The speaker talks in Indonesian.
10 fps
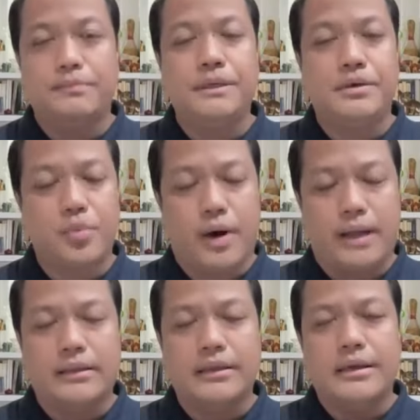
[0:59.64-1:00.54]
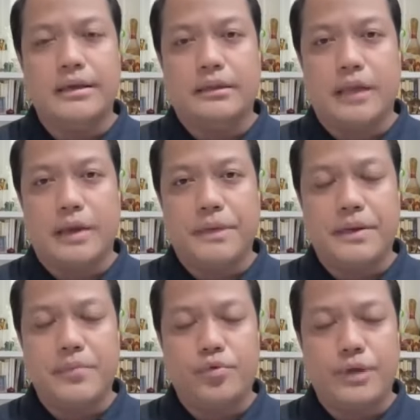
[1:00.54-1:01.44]
lebih kuat tetapi
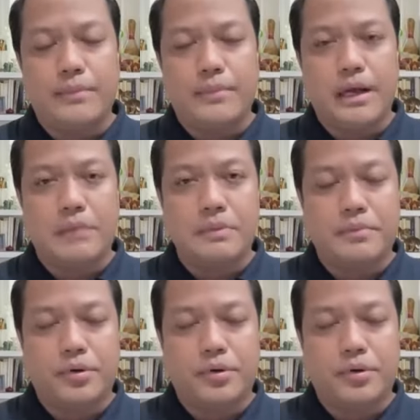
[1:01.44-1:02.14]
kemudian mengalami